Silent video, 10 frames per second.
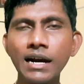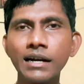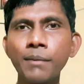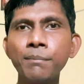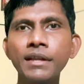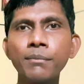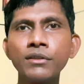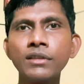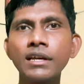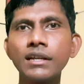ఆ కంపెనీ
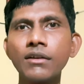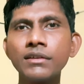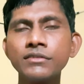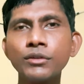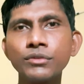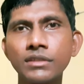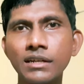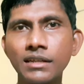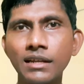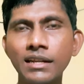అభివృద్ధిలోకి రావడం జరుగుతుందంట